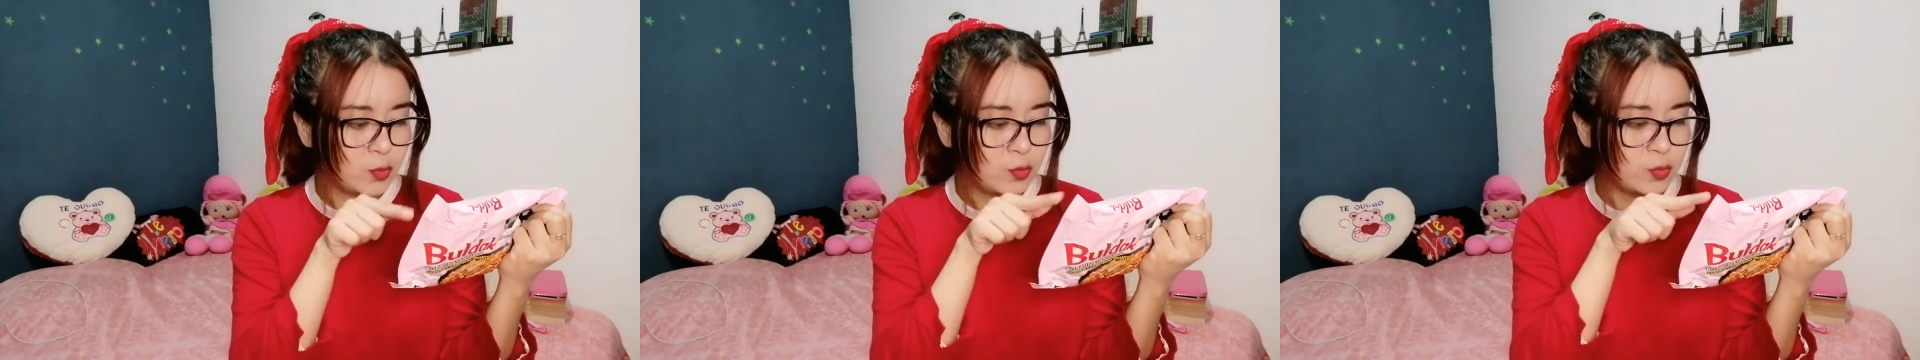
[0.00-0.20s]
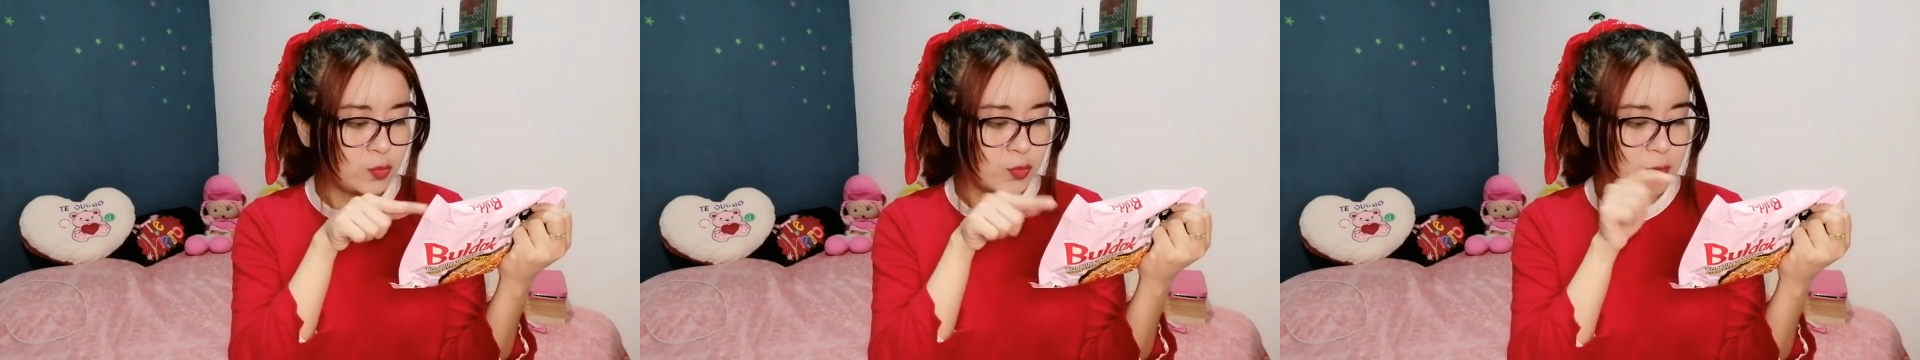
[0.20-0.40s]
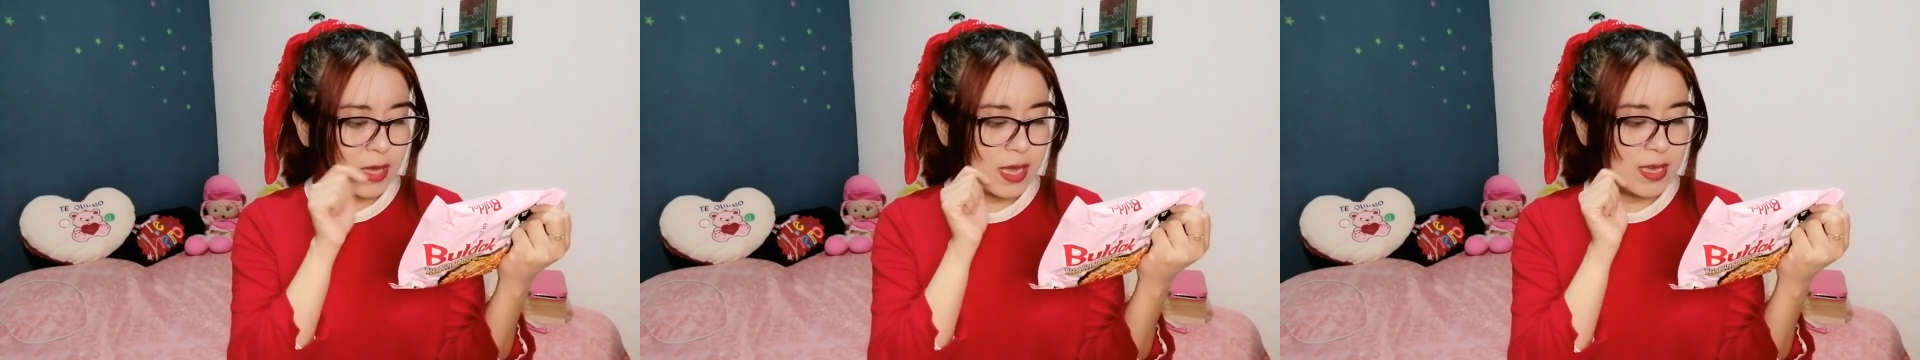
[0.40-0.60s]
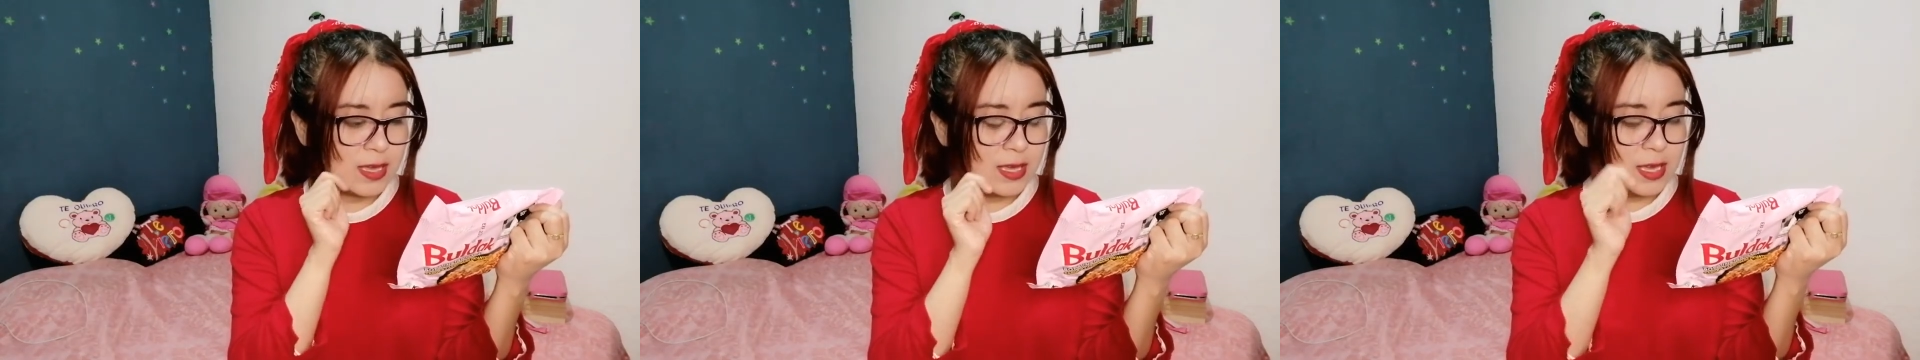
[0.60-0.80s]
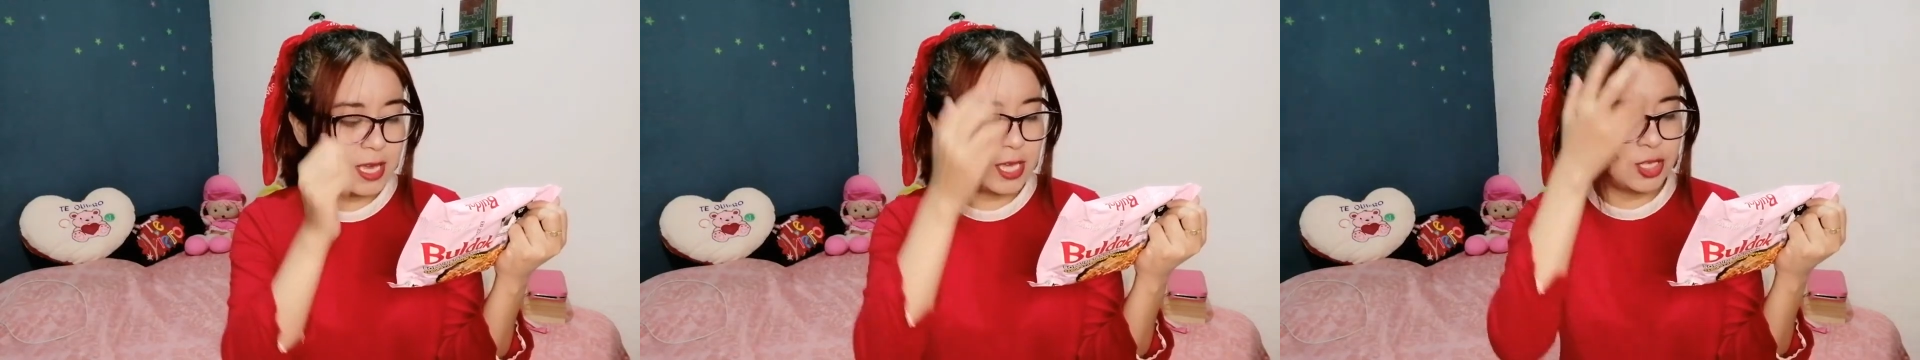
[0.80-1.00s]
mm,
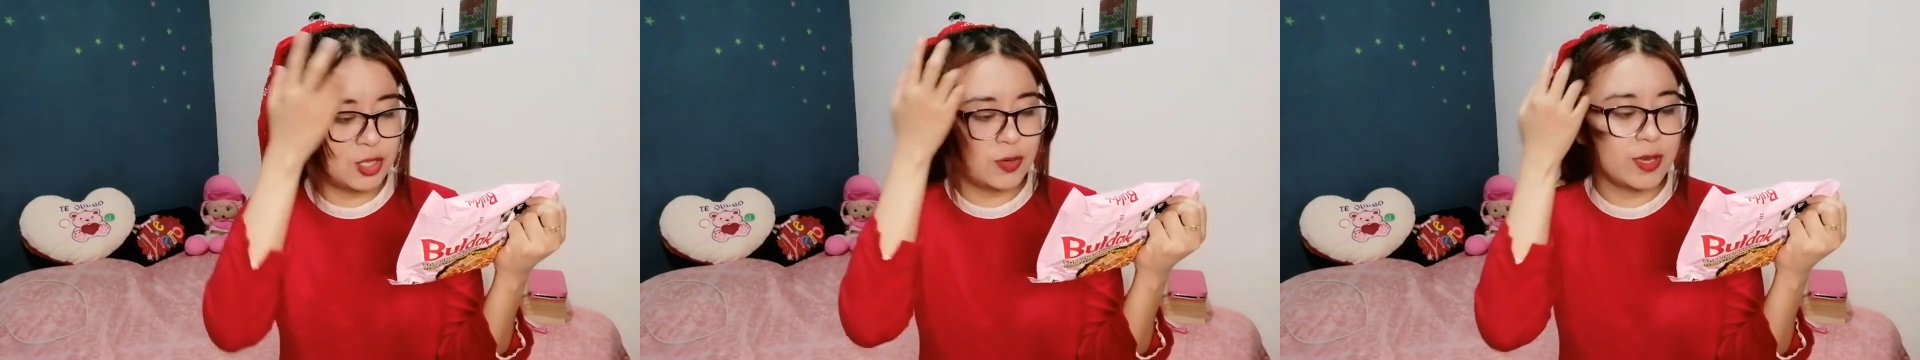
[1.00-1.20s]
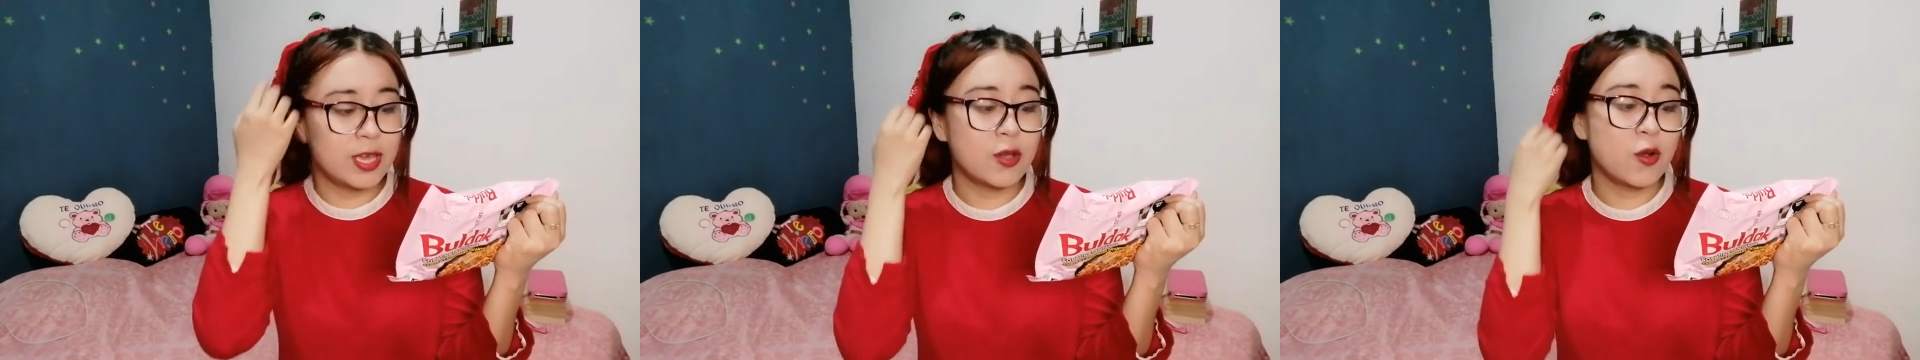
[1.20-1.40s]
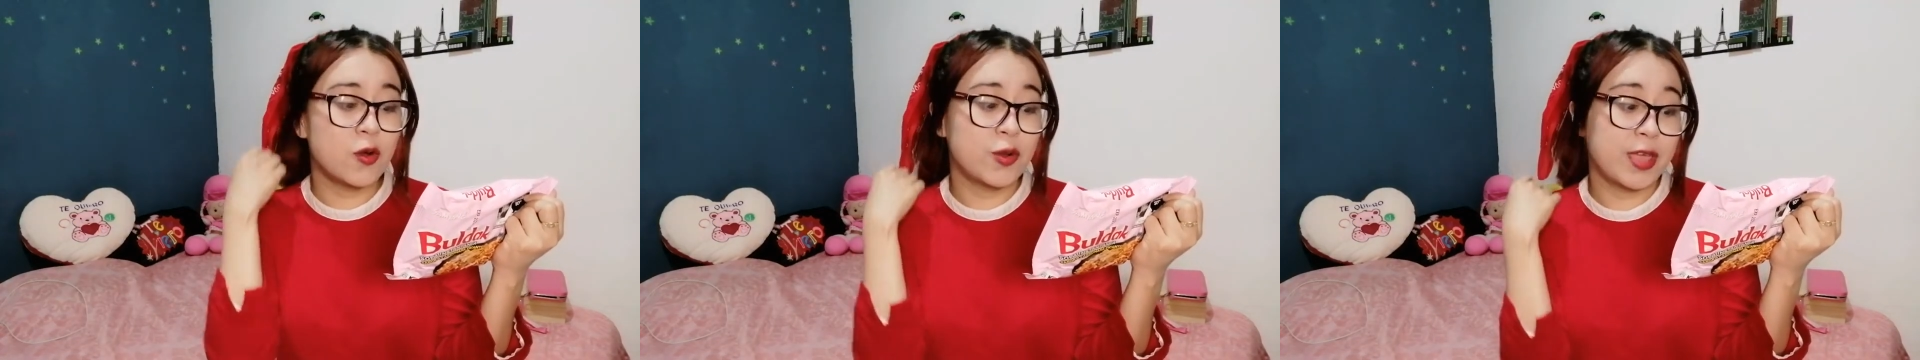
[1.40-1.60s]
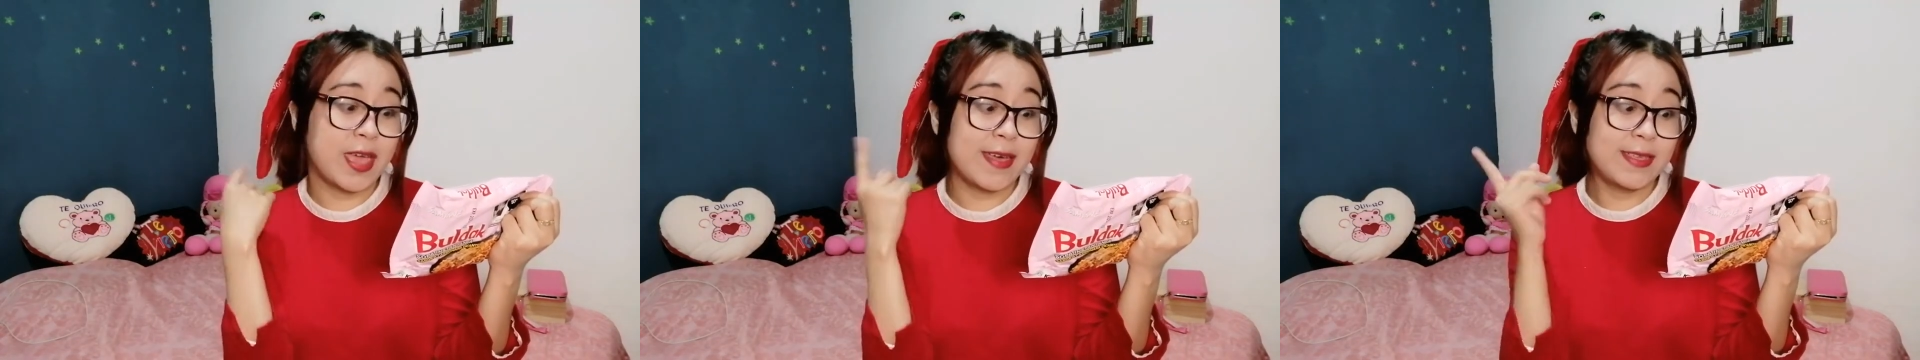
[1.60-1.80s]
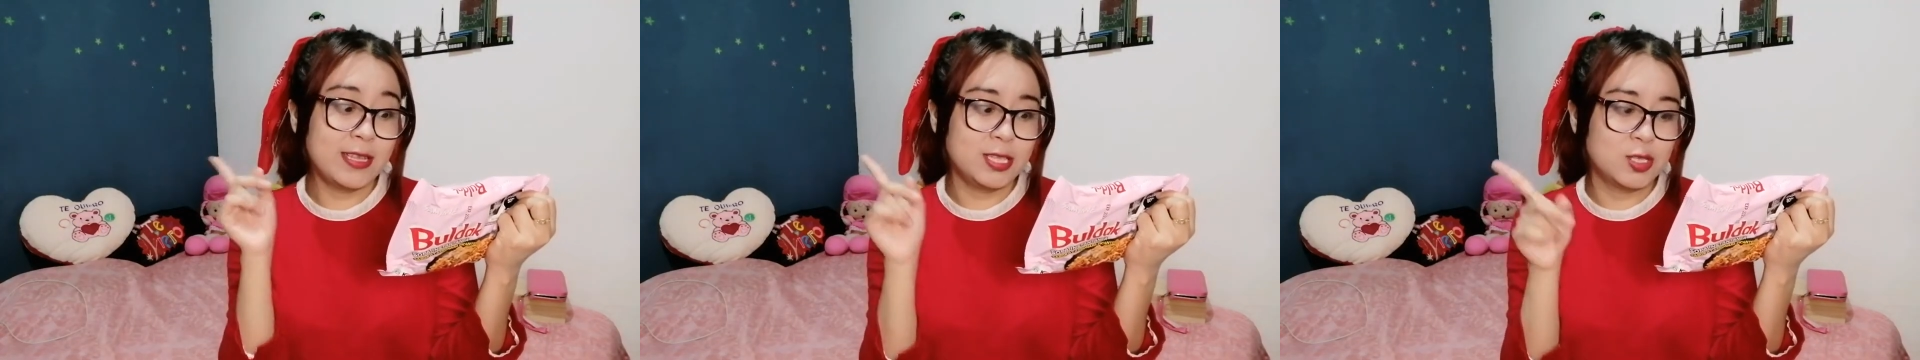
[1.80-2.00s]
ahí, hecho en
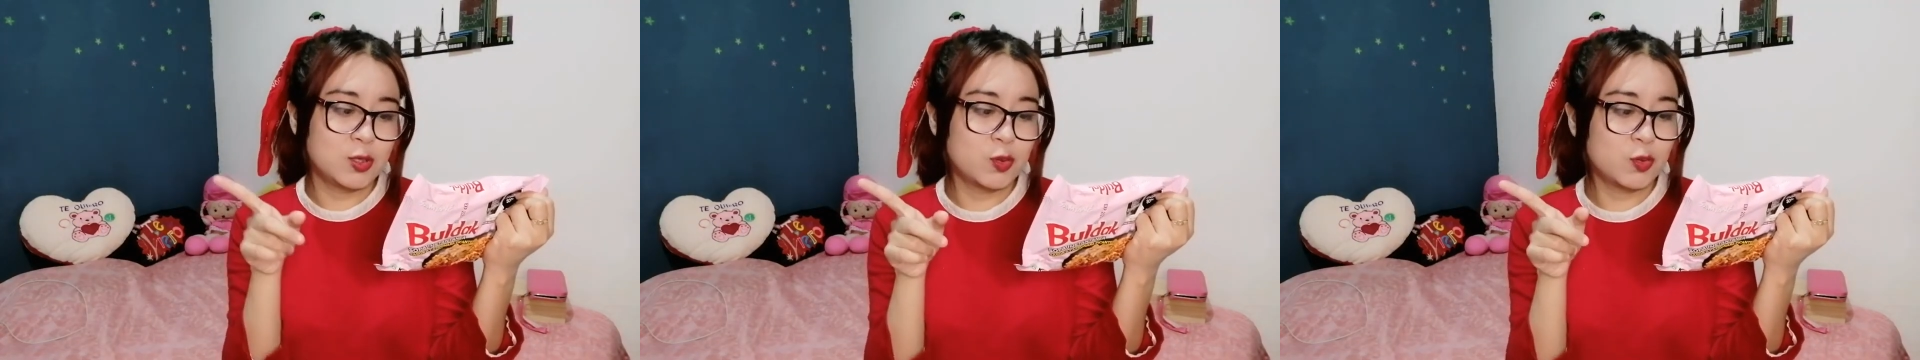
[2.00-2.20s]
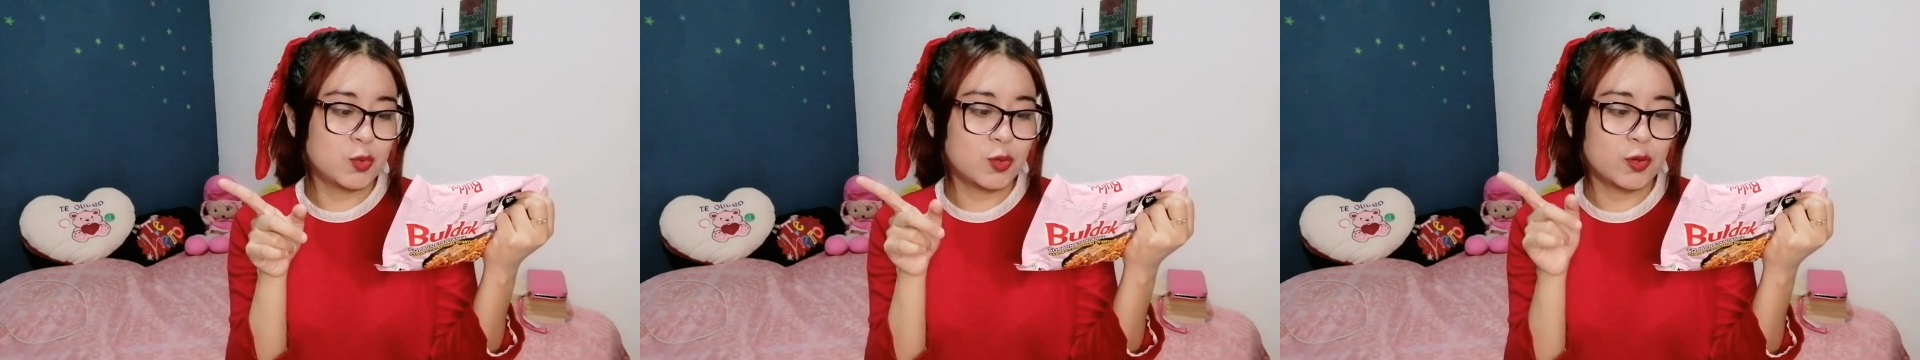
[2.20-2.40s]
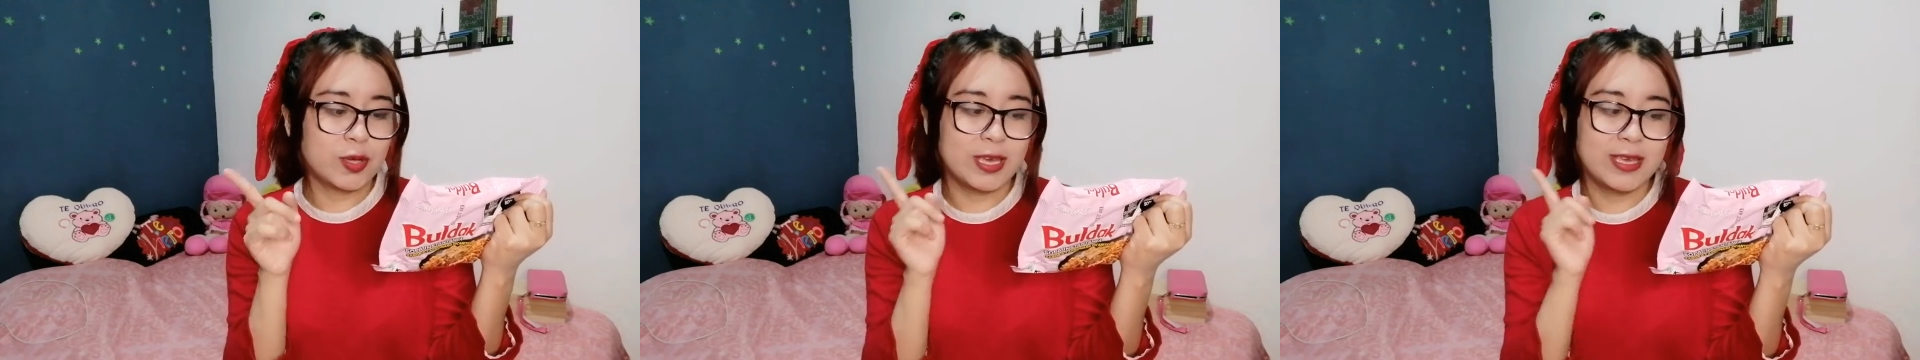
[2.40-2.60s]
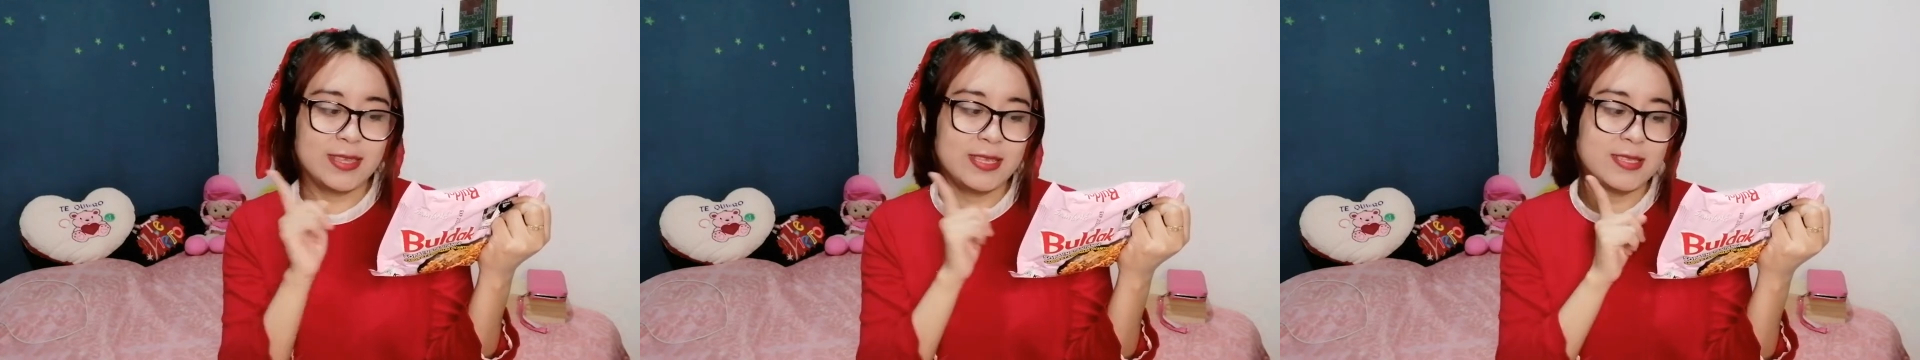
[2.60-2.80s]
Corea del Sur, ¿ok?